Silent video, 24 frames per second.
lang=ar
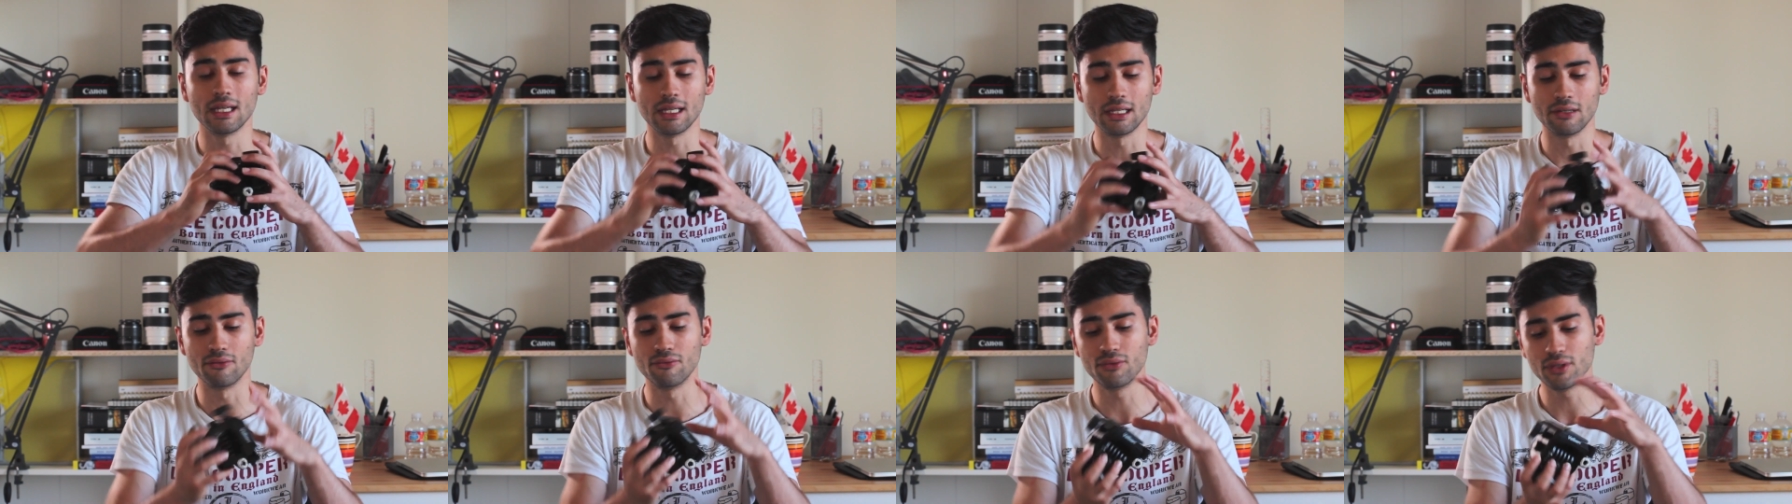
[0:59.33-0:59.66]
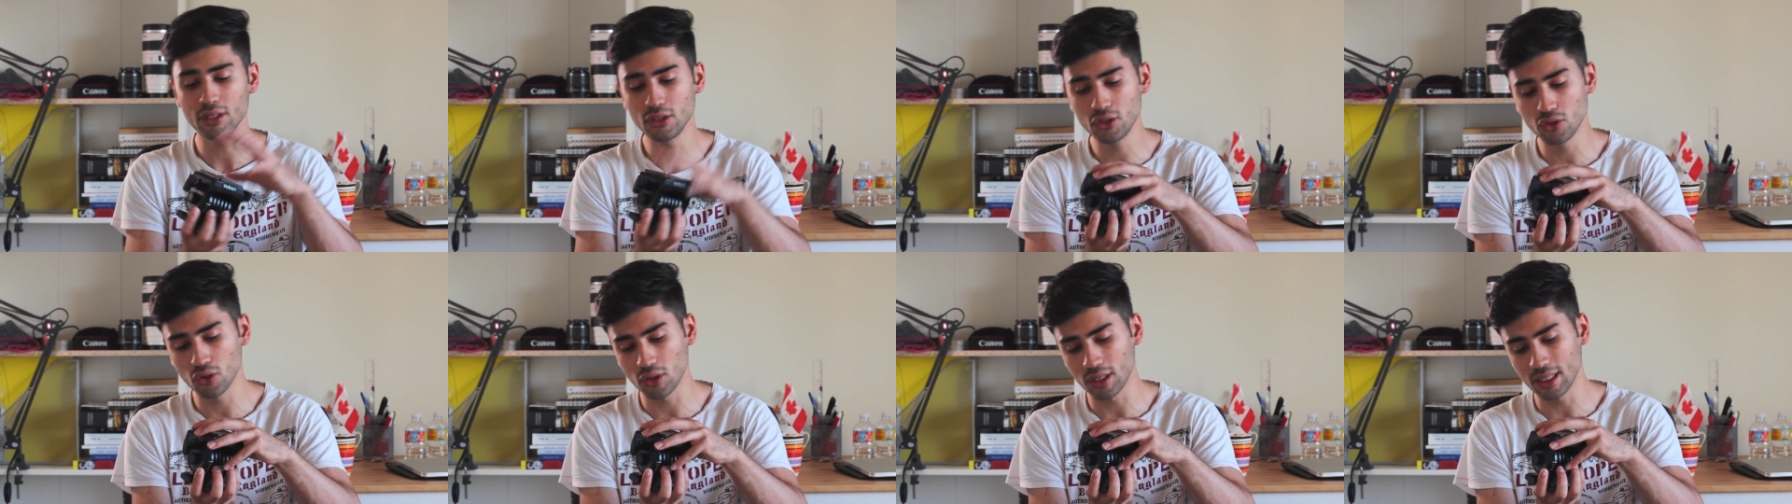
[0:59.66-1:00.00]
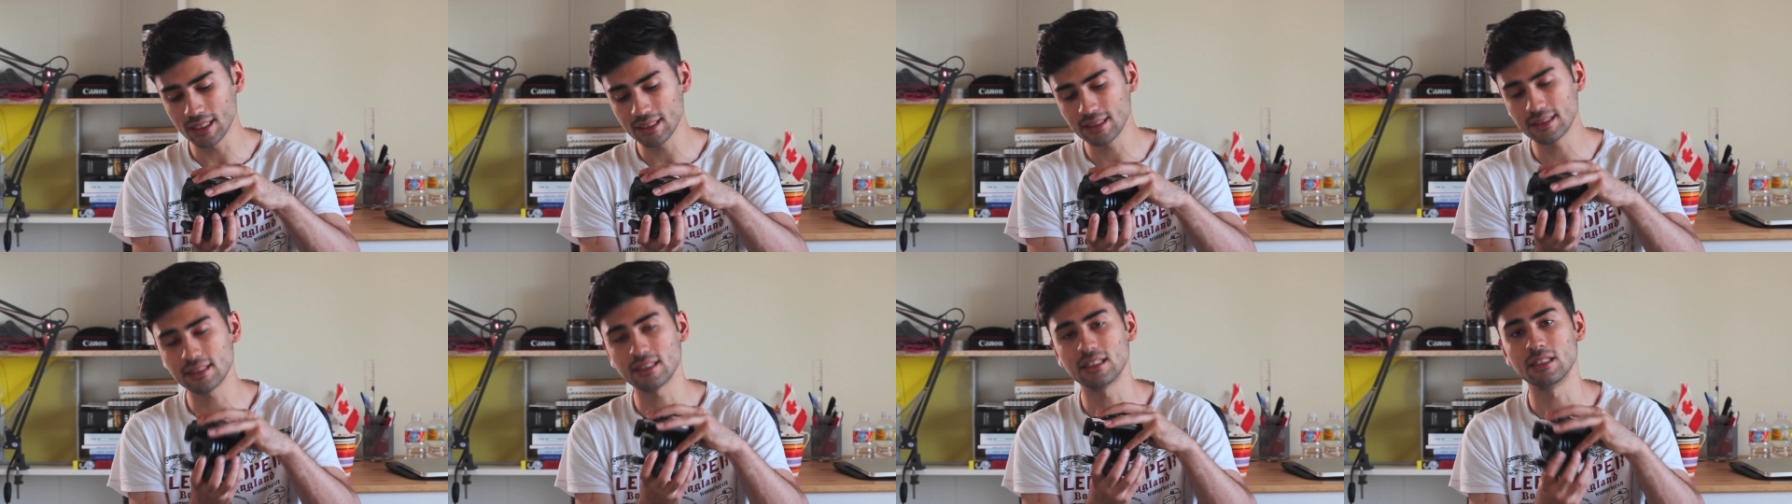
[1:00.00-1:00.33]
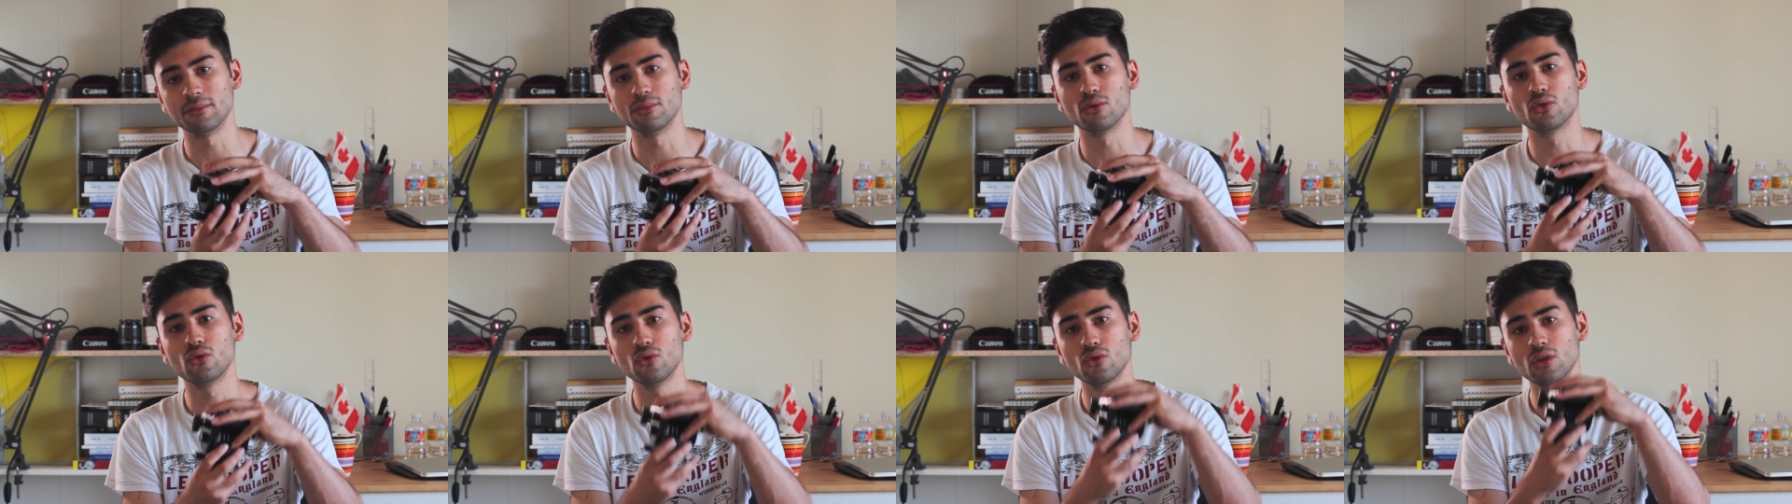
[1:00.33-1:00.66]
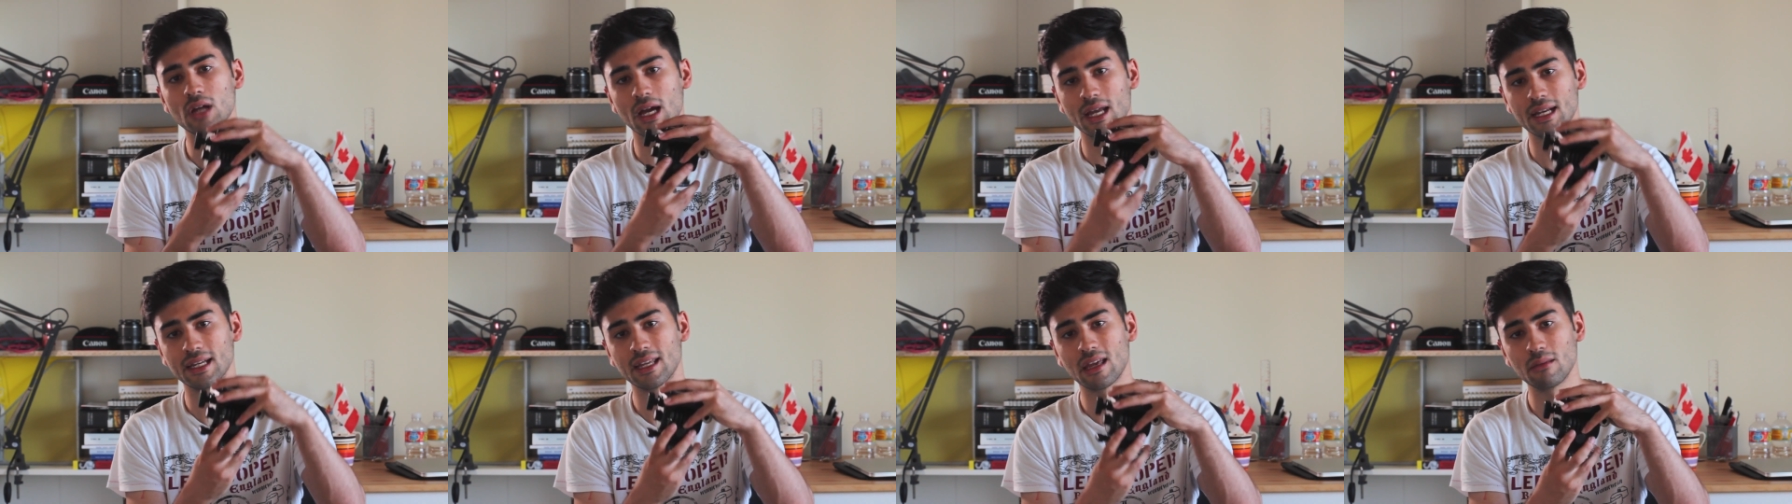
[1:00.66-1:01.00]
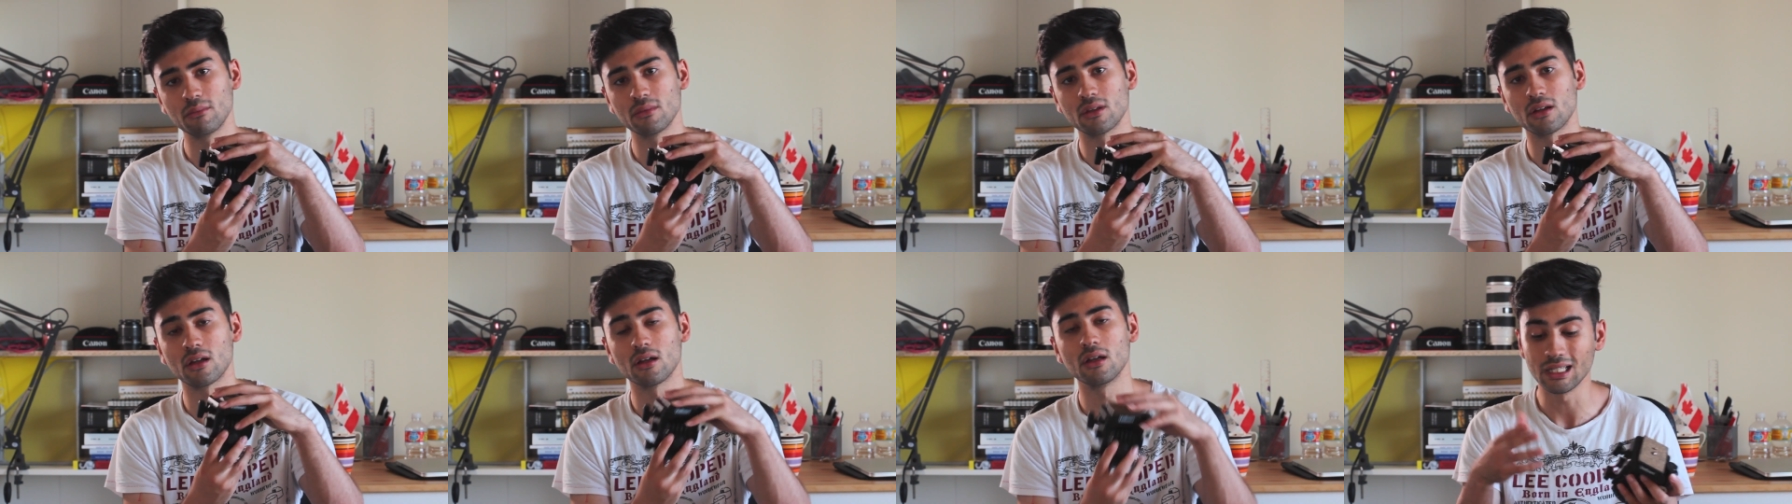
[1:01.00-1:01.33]
الفيديو هيد اللي بيكون على
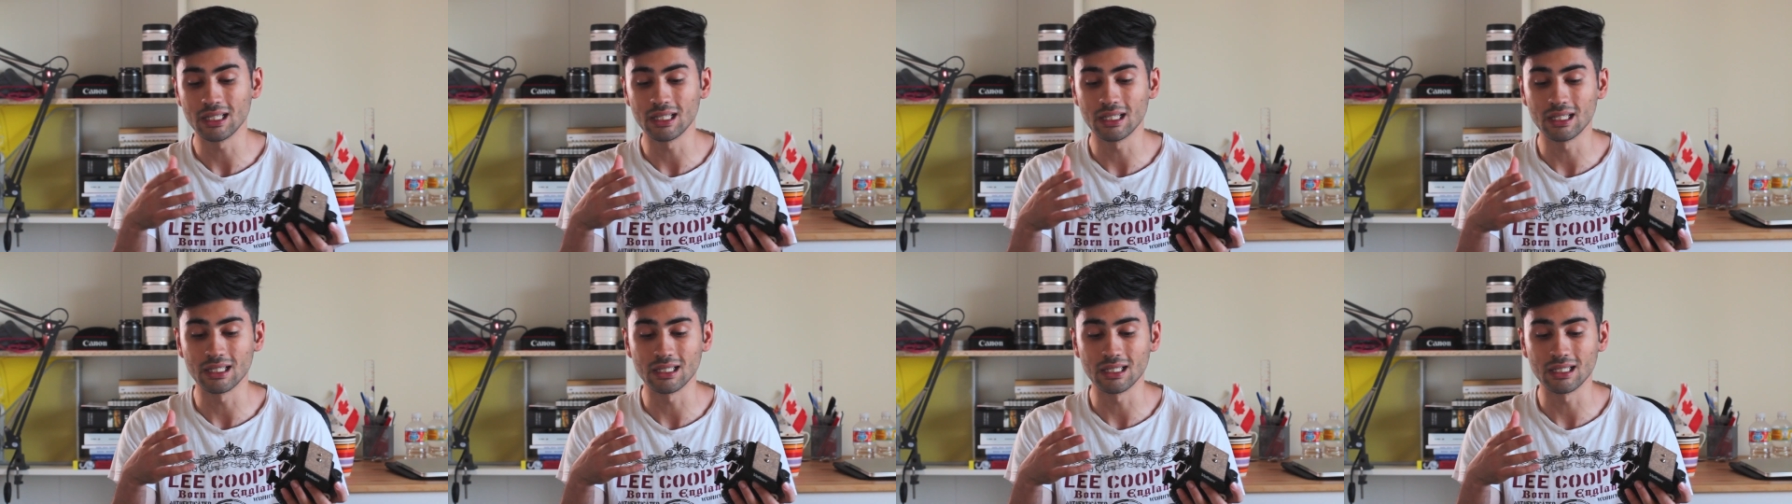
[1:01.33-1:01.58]
الكاميرا